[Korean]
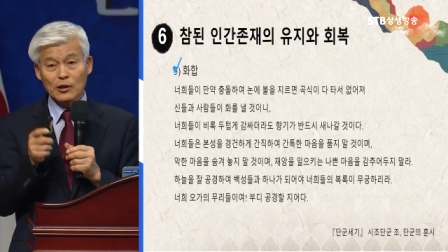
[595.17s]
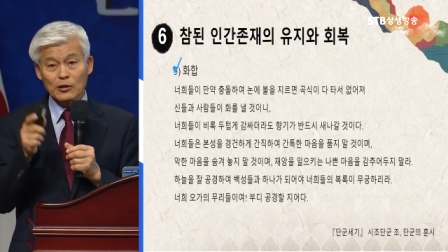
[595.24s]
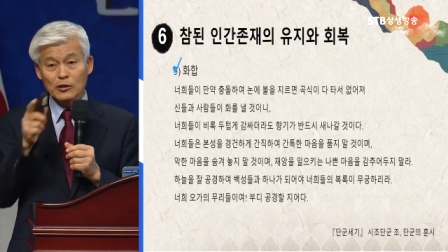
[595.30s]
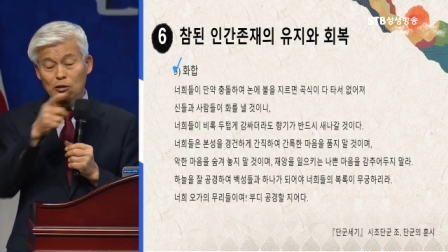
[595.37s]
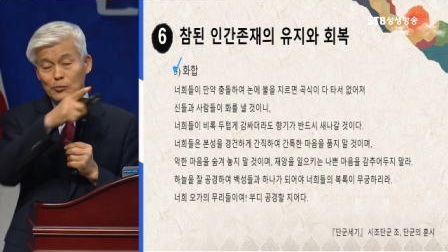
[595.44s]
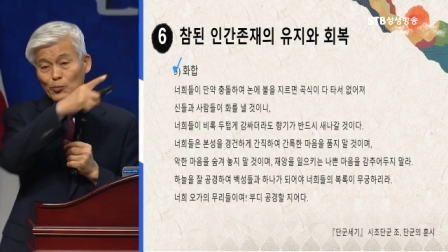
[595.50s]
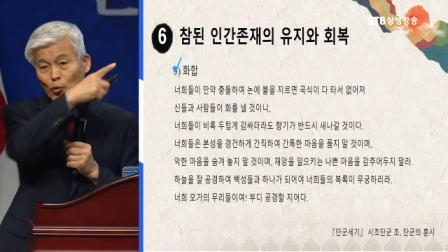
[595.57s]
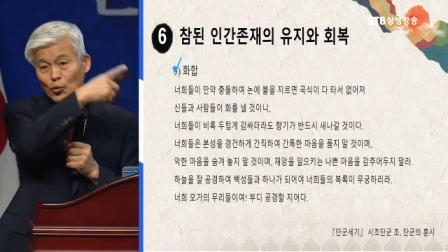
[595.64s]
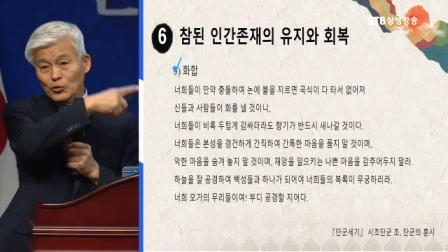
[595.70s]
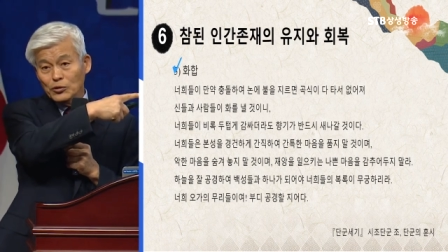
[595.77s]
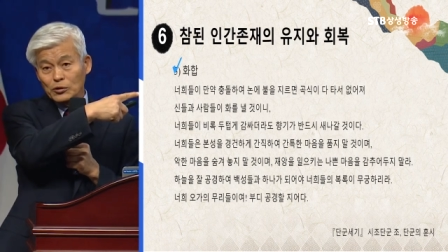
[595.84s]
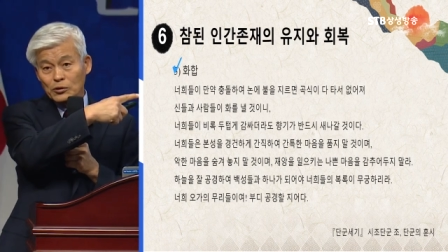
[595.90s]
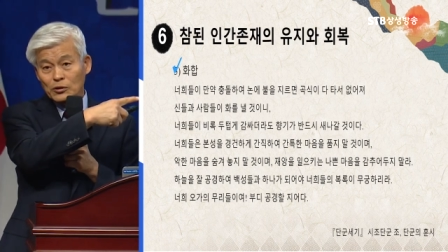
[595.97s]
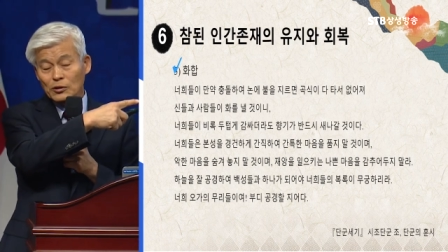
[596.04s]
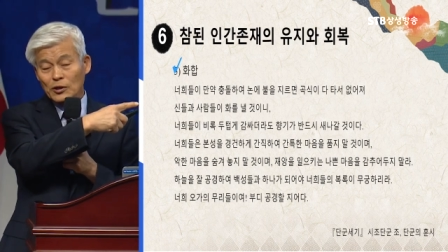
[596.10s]
그
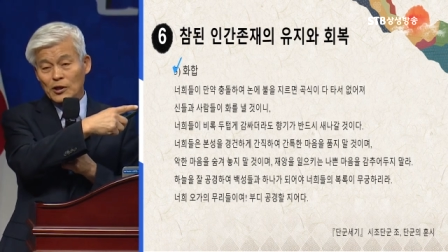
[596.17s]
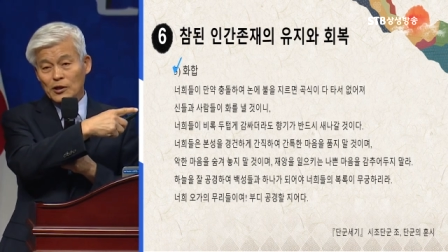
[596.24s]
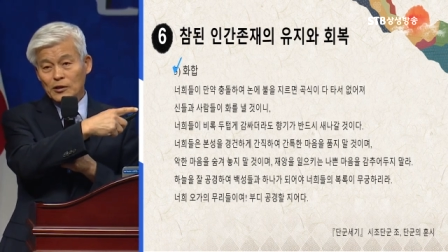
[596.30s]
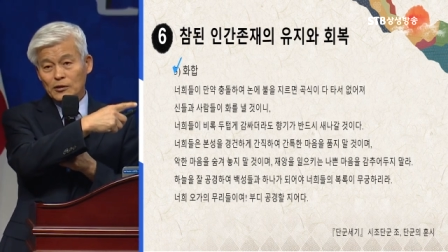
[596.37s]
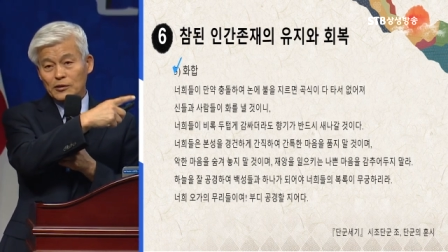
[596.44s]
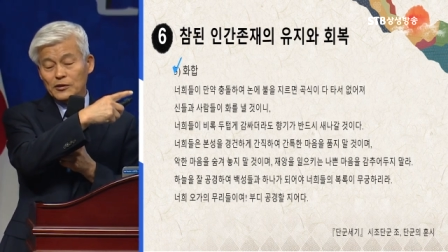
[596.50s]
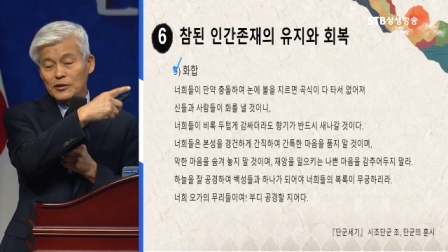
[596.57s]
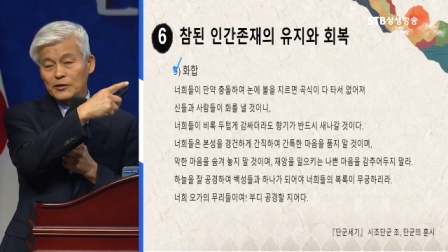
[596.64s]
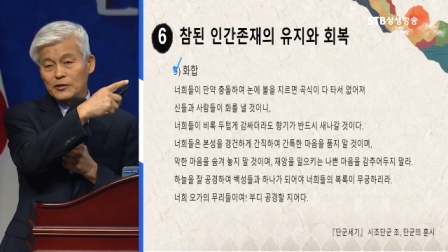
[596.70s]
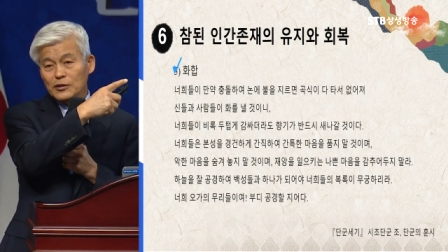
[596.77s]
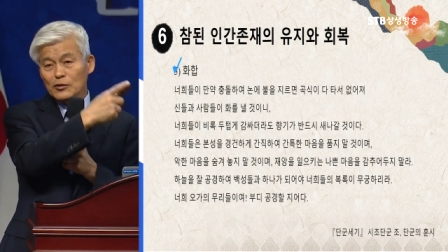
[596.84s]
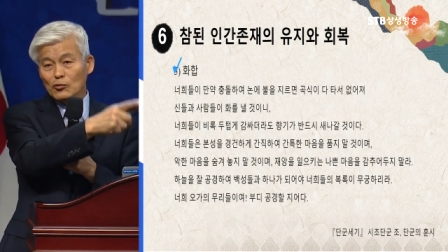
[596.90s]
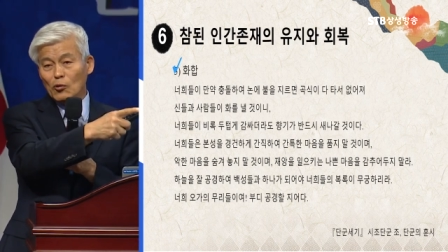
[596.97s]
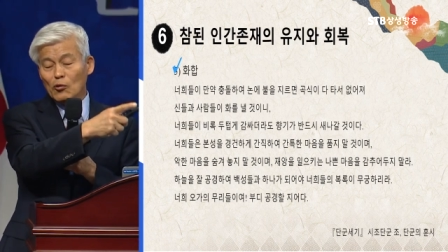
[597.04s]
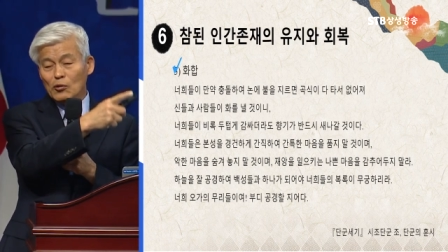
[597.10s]
모든 그
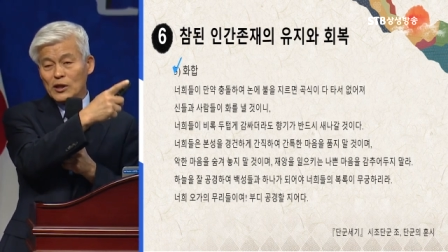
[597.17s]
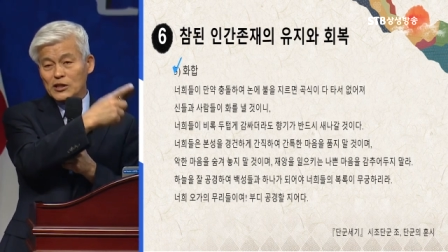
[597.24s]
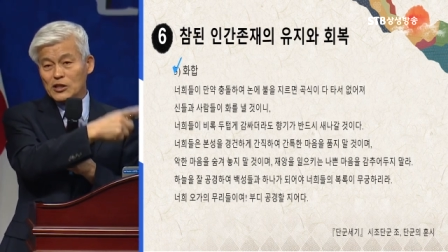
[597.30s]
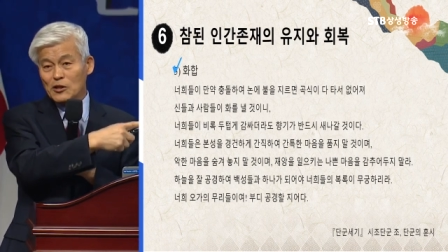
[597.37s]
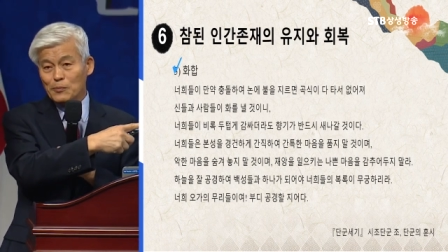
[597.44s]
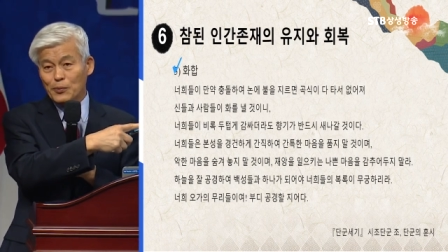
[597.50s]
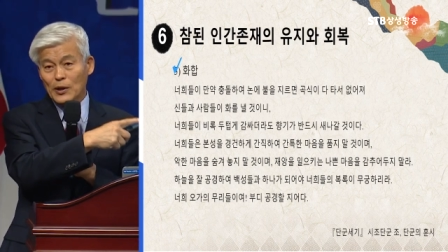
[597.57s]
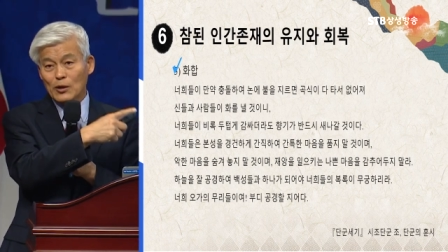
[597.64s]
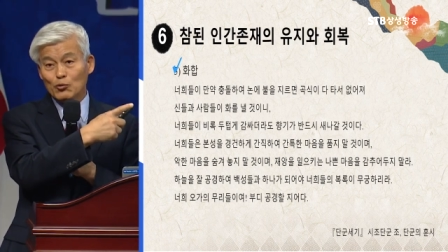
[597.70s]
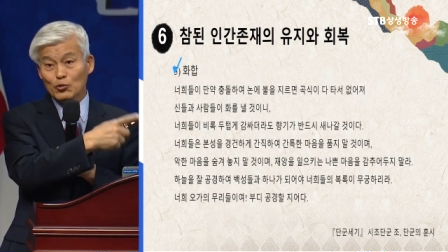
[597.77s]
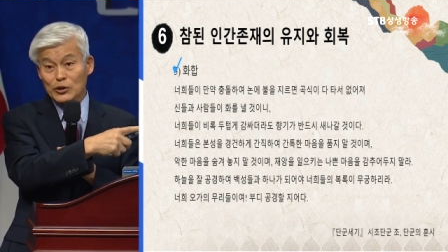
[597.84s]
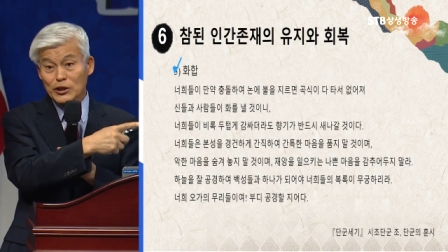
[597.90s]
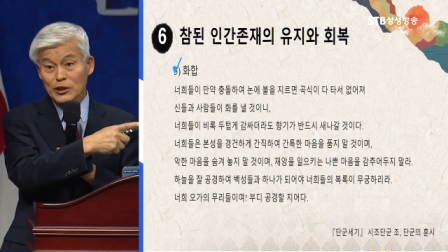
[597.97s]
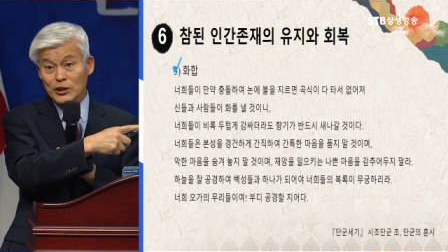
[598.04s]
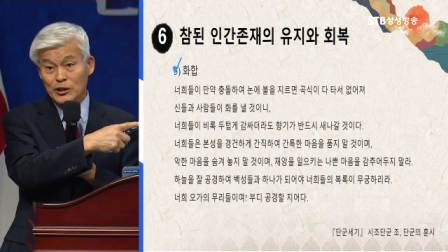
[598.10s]
성공과 실패의
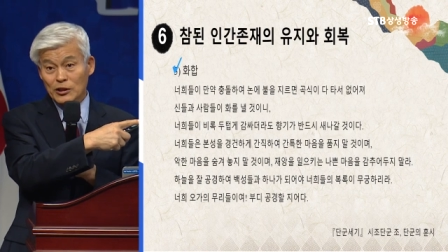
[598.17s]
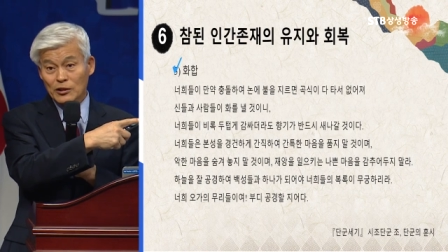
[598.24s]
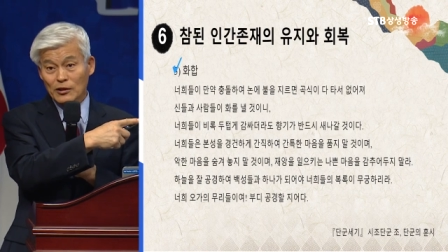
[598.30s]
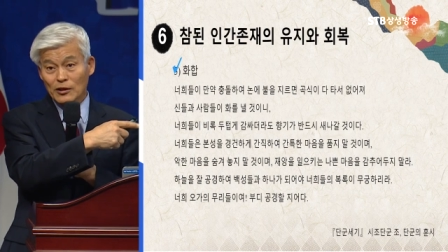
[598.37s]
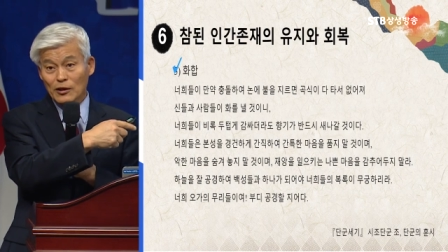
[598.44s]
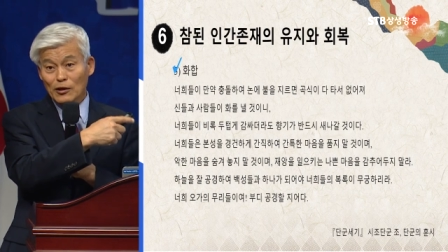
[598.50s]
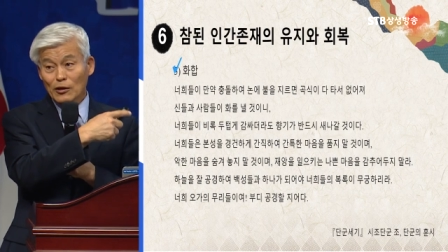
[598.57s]
원인이